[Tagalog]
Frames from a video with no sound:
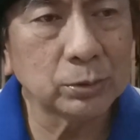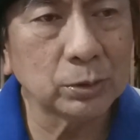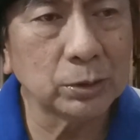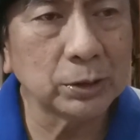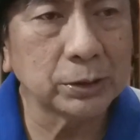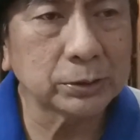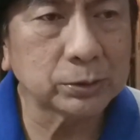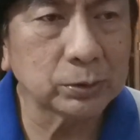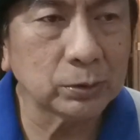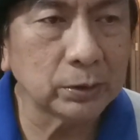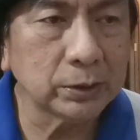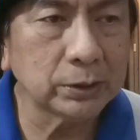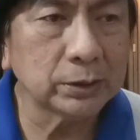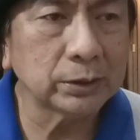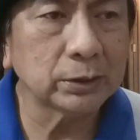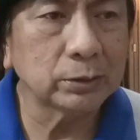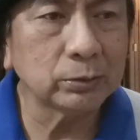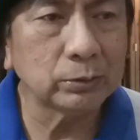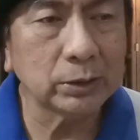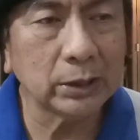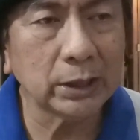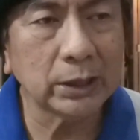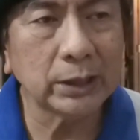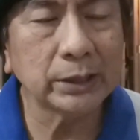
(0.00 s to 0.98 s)
tuloy-tuloy
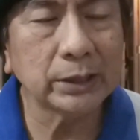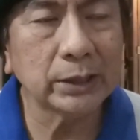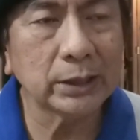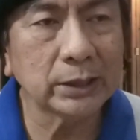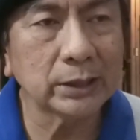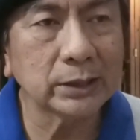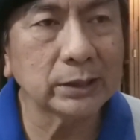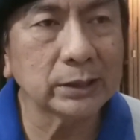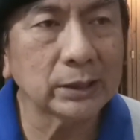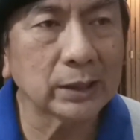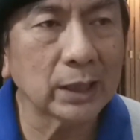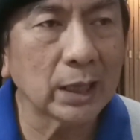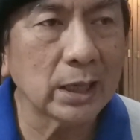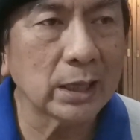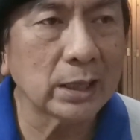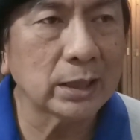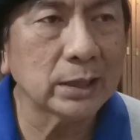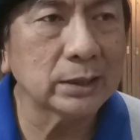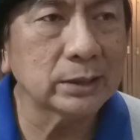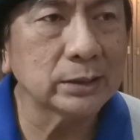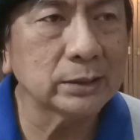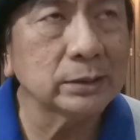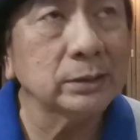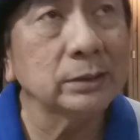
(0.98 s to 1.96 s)
na ulan
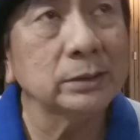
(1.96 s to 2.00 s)
hanggang